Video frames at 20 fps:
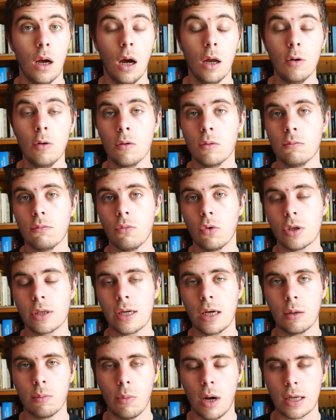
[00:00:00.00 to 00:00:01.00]
Hallo,
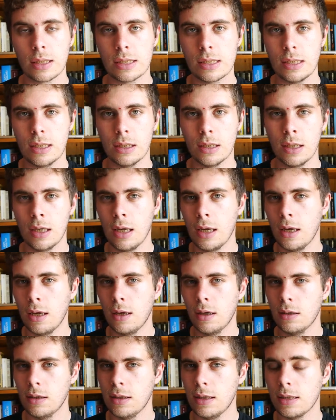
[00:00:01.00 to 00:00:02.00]
was geht Max hier?
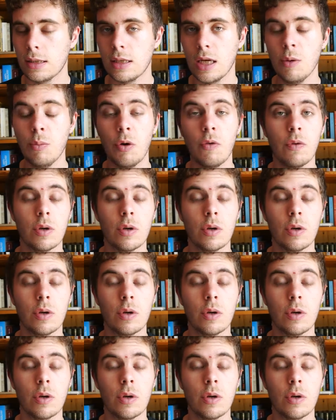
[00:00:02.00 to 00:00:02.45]
Das Thema,